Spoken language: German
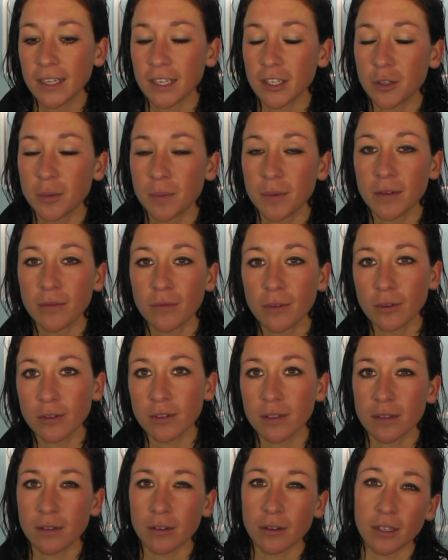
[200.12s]
der
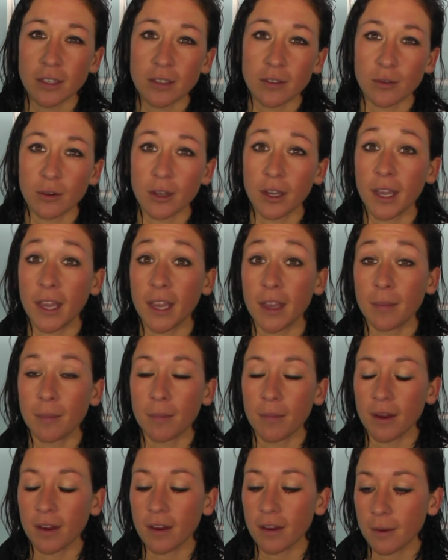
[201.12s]
Spielfluss ist noch nicht so
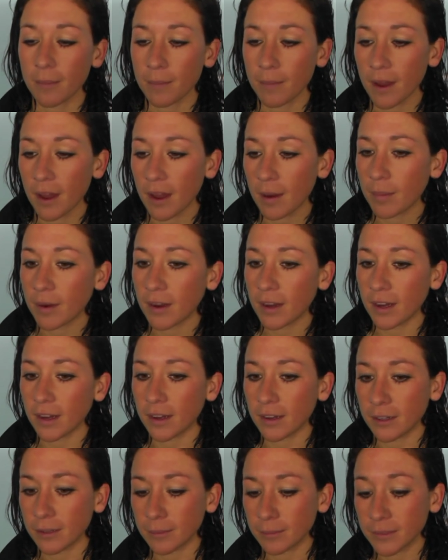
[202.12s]
gegeben, ähm,
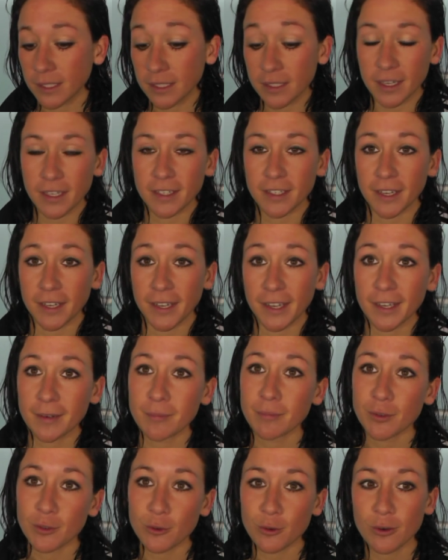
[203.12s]
aber ähm, das geht ja
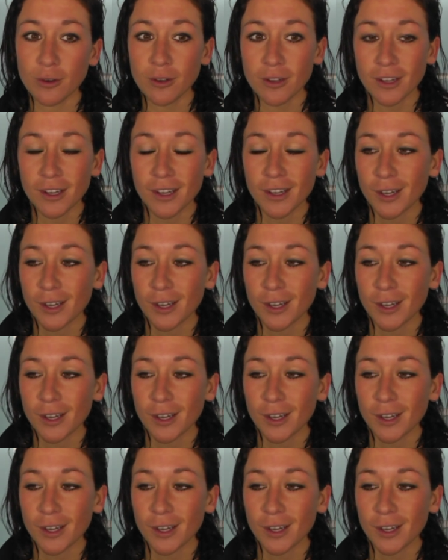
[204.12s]
jedem so.